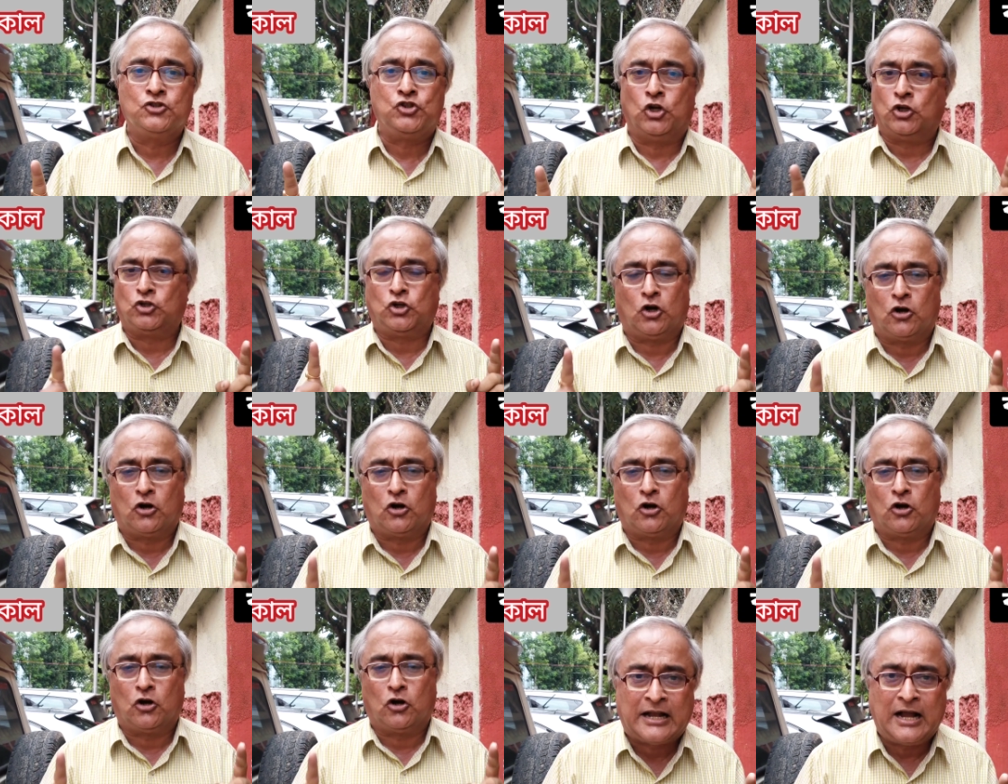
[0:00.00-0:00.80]
ছোট্ট
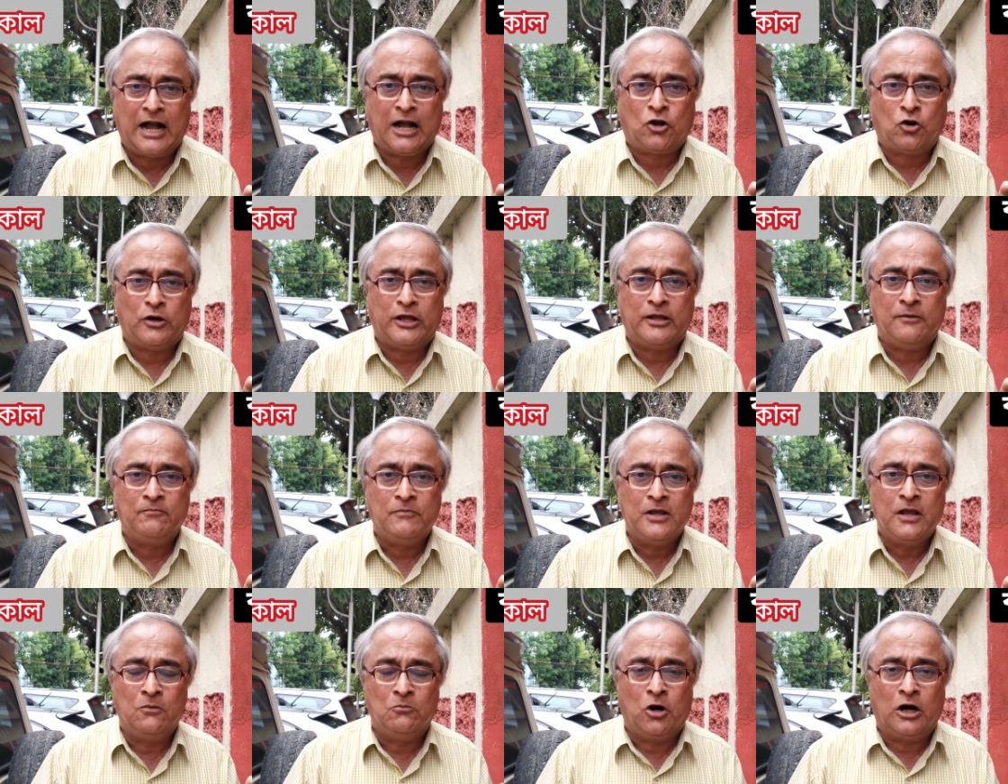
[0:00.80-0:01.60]
করে ব্যাখ্যা করি
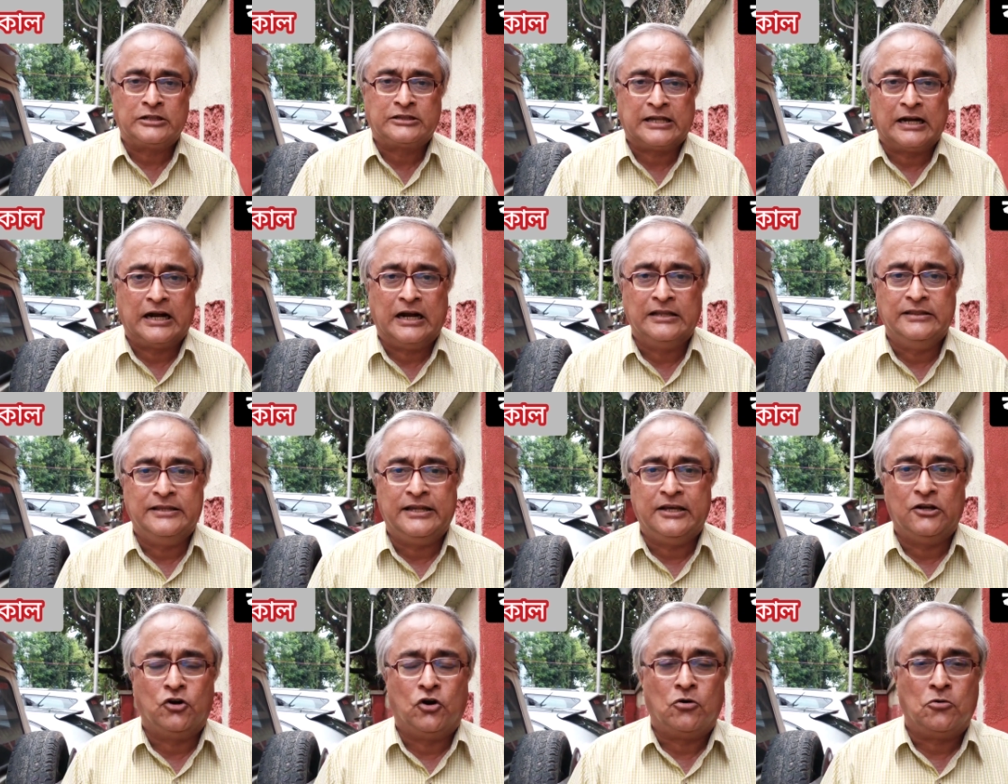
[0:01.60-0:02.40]
মহাত্মা
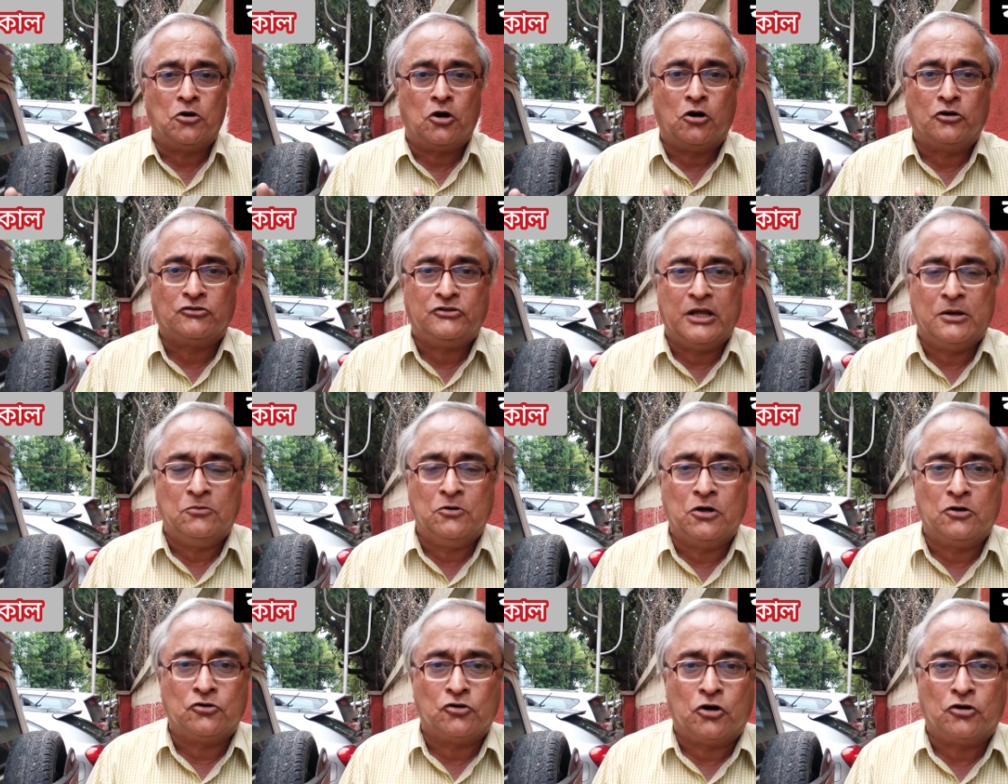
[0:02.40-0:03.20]
গান্ধী রোড দিয়ে
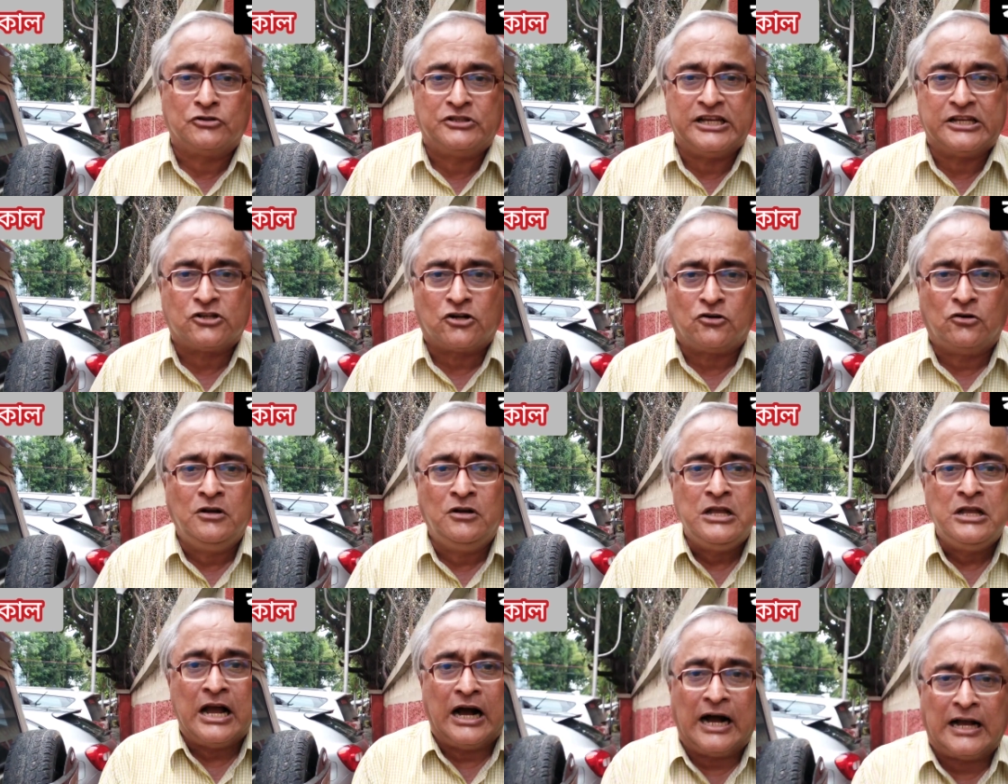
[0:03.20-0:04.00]
রোড দিয়ে যখন
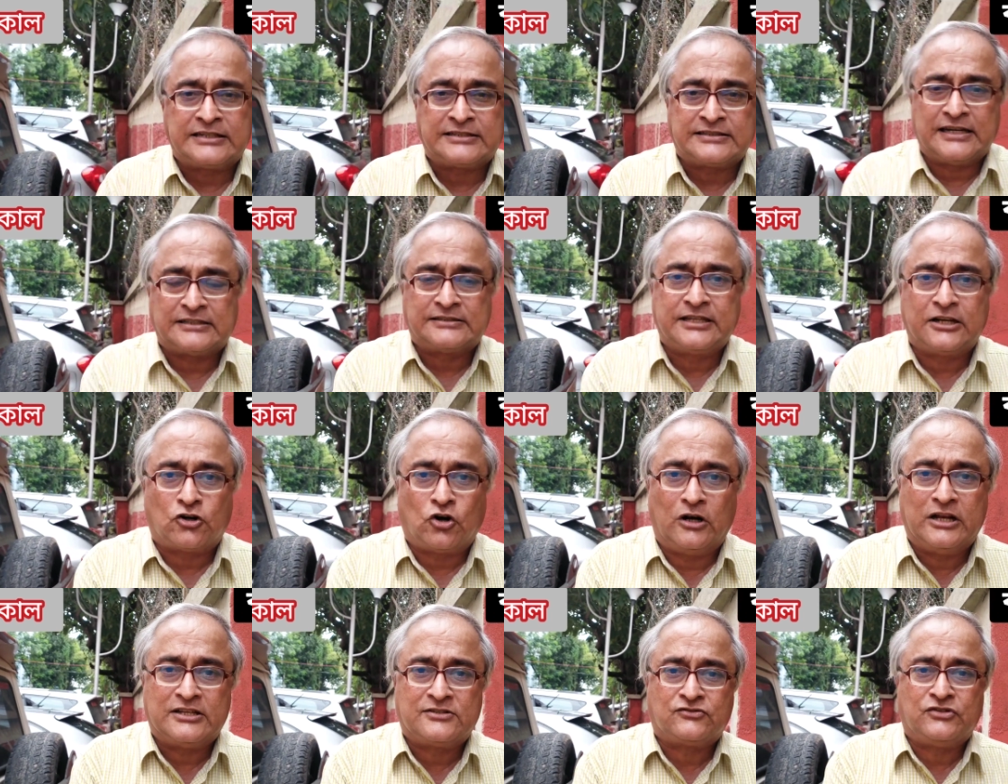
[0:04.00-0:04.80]
আস্তে আস্তে
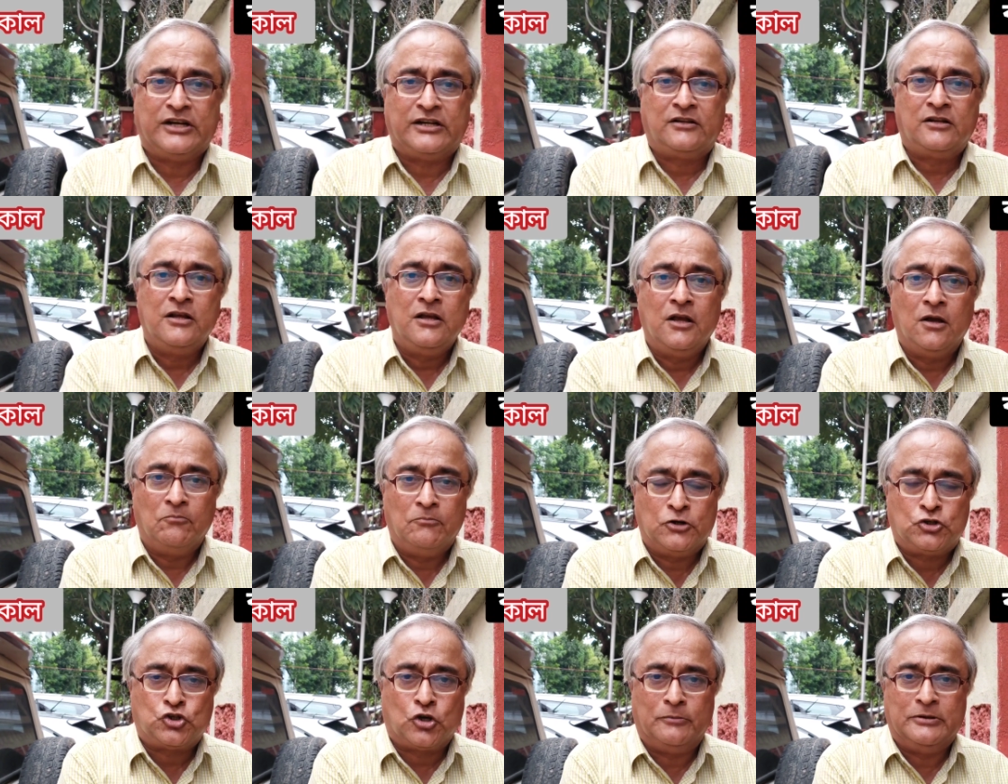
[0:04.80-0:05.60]
কলেজ স্ট্রিট
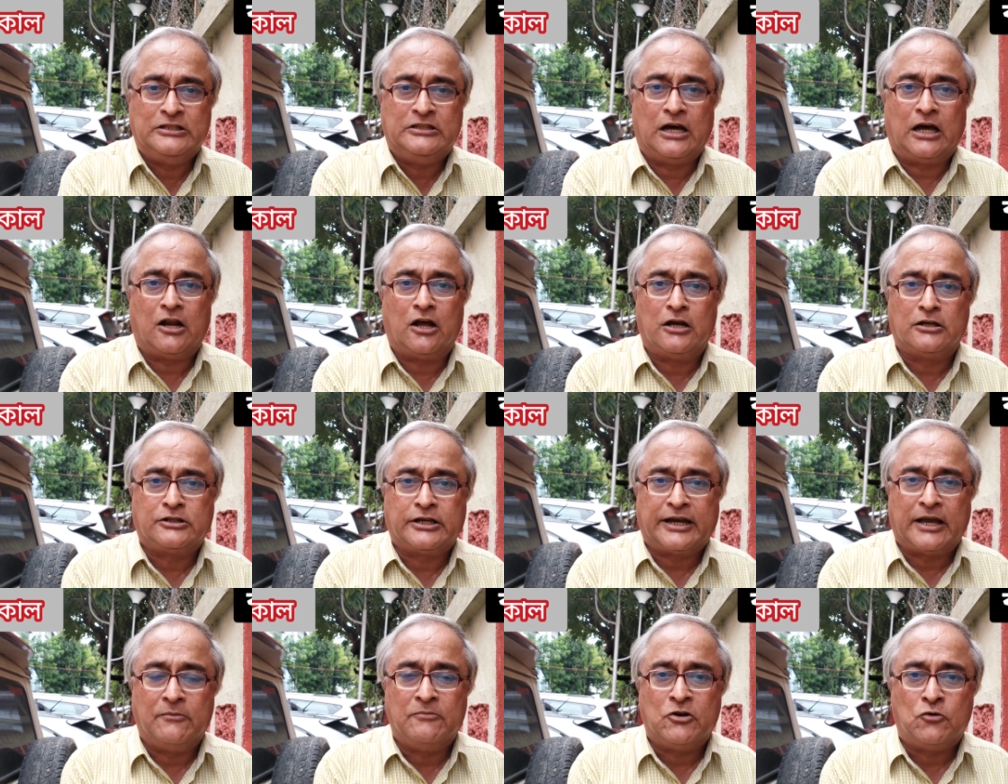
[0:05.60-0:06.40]
বিশ্ববিদ্যালয়
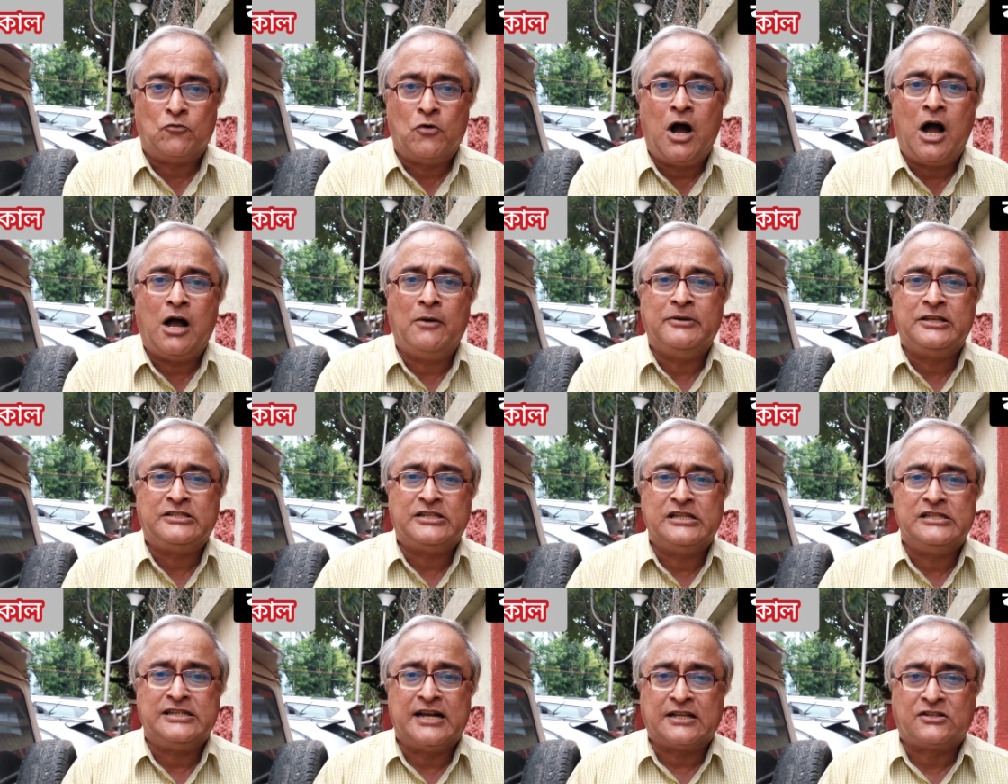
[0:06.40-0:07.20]
থেকে
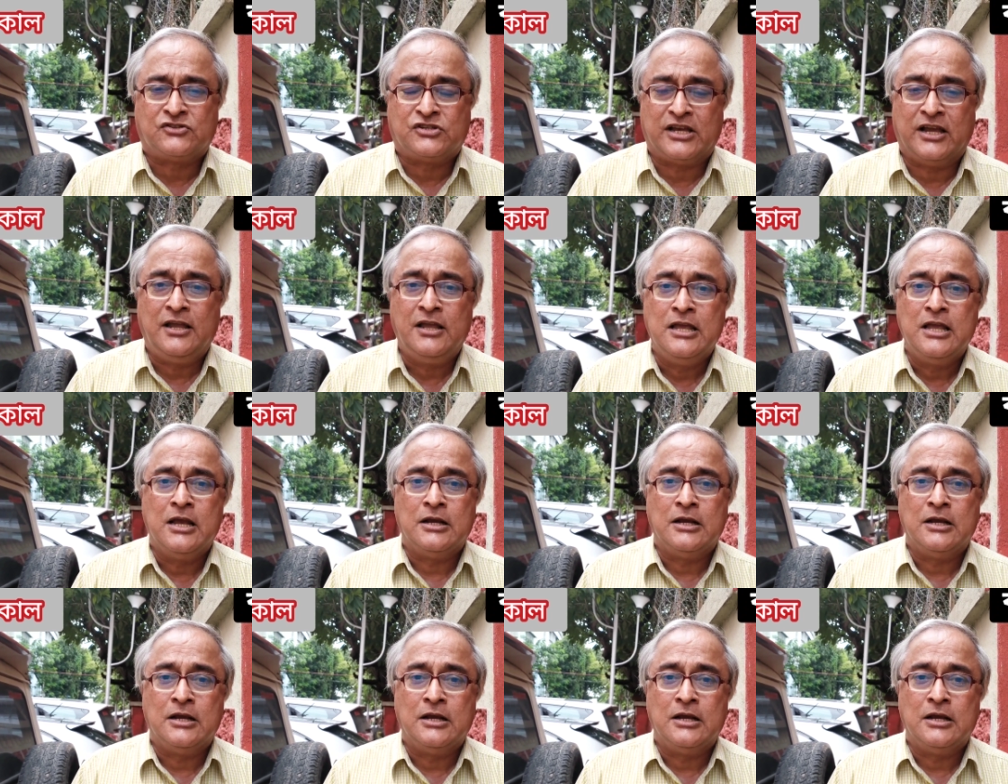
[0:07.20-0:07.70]
মহামিছিল যাচ্ছে